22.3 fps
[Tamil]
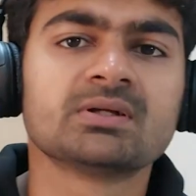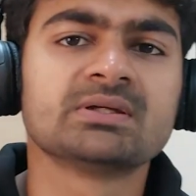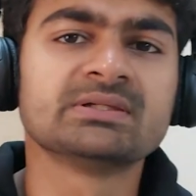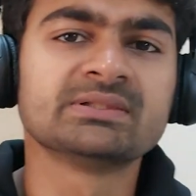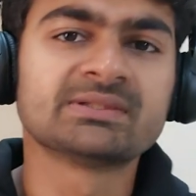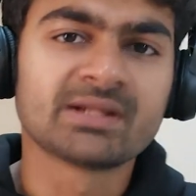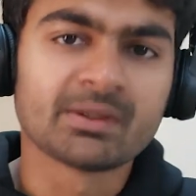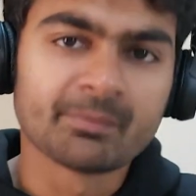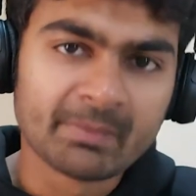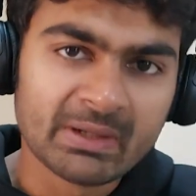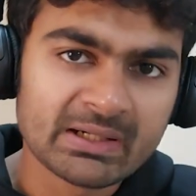
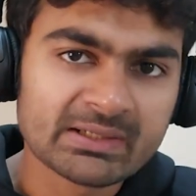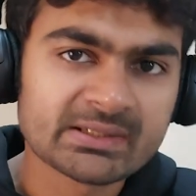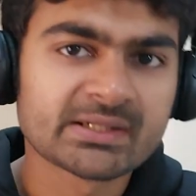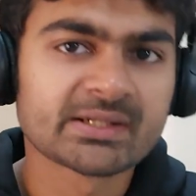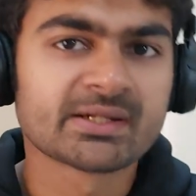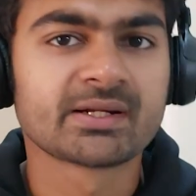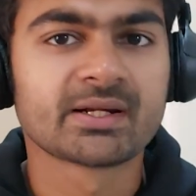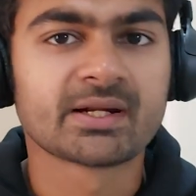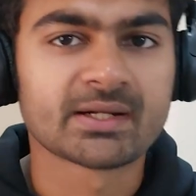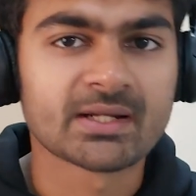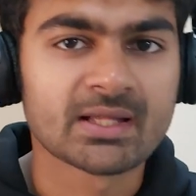இதில் மேட்ரு
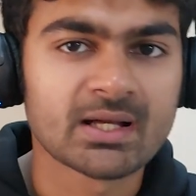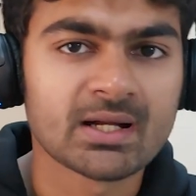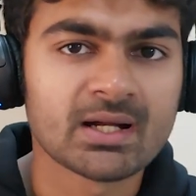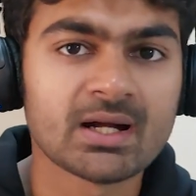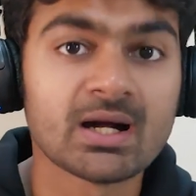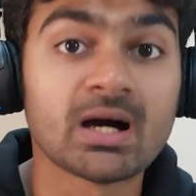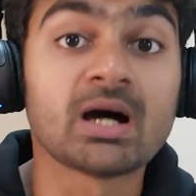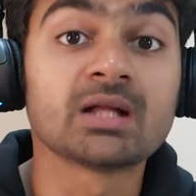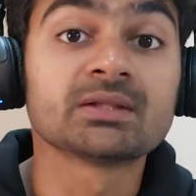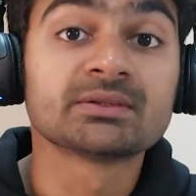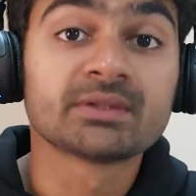என்னென்னா
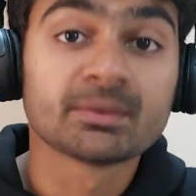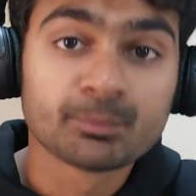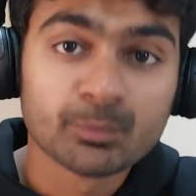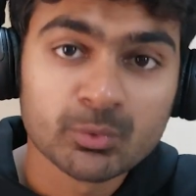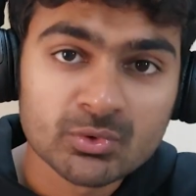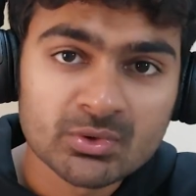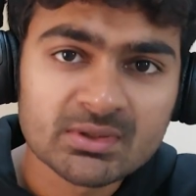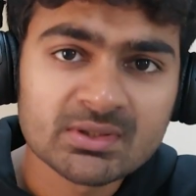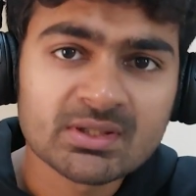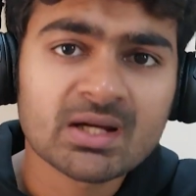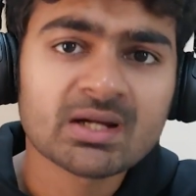அந்த
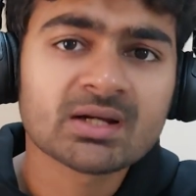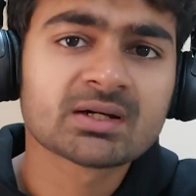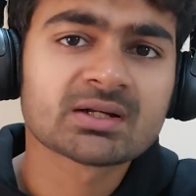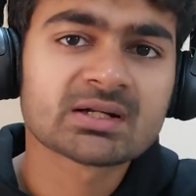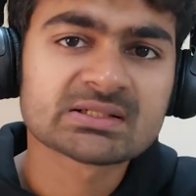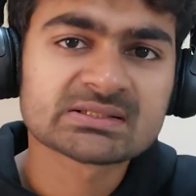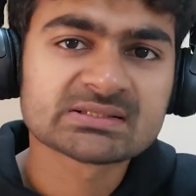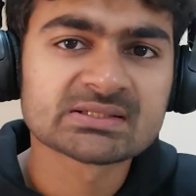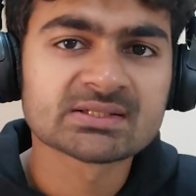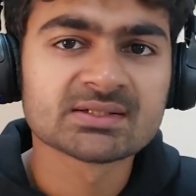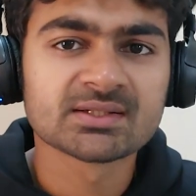பொண்ணு தான்
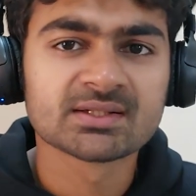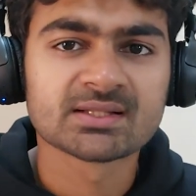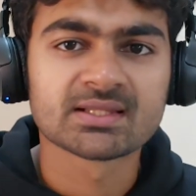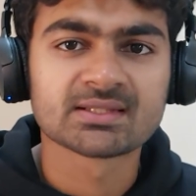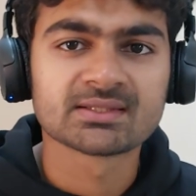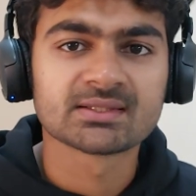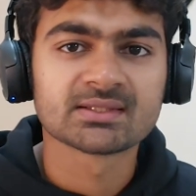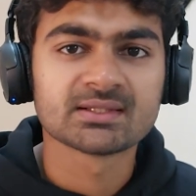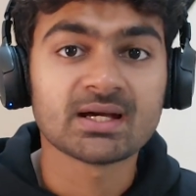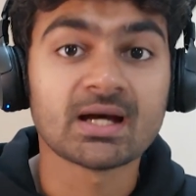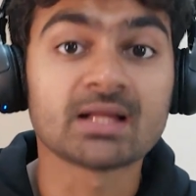
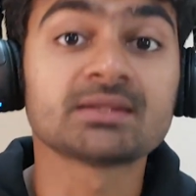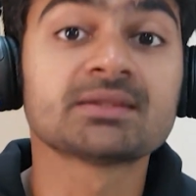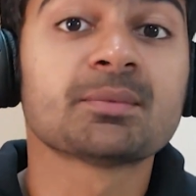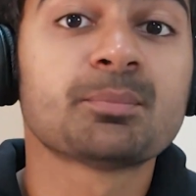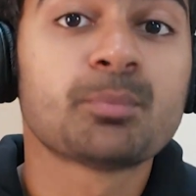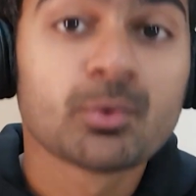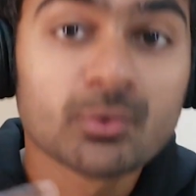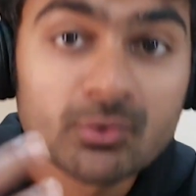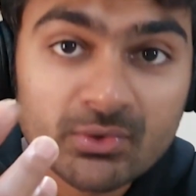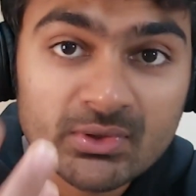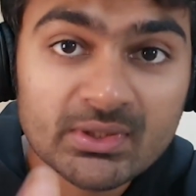க்ரஷ்ஷுங்கிறது அந்த
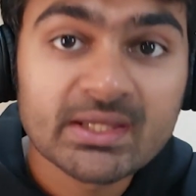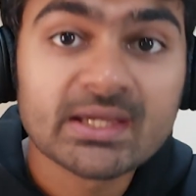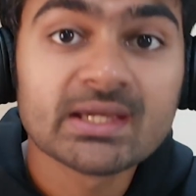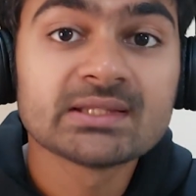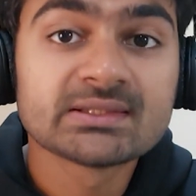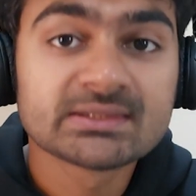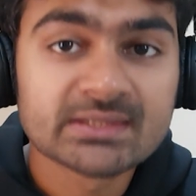பொண்ணுக்கே